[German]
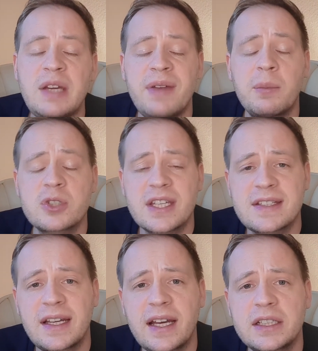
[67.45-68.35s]
Wir haben uns
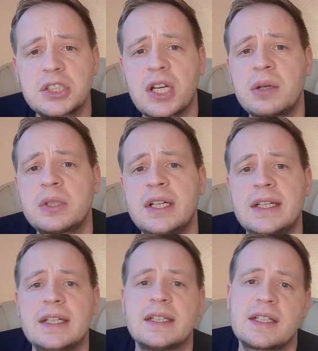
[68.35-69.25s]
gestern angeschaut,
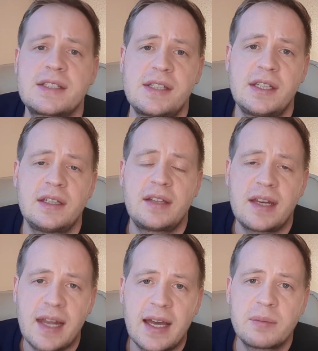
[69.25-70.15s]
dass sie
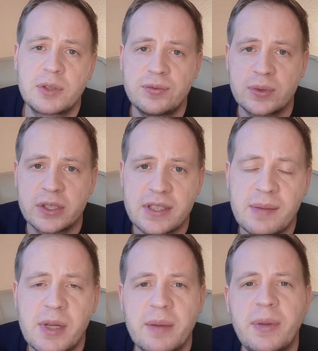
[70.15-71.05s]
den Lahmen vor den
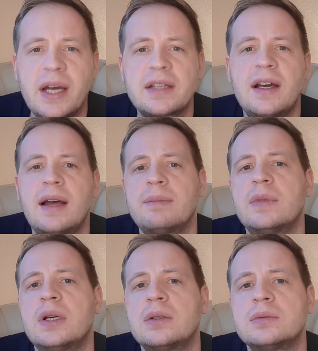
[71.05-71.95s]
Tempel gebracht
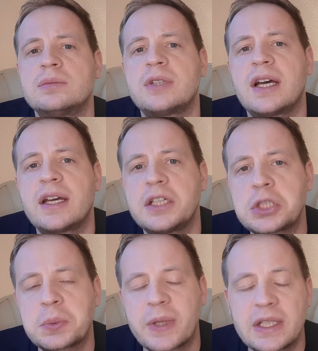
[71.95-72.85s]
haben, um da
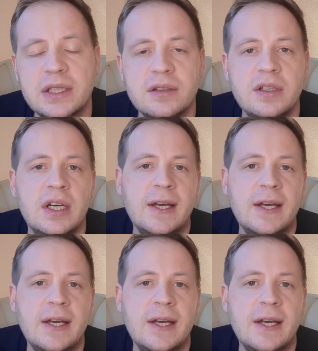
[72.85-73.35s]
entsprechend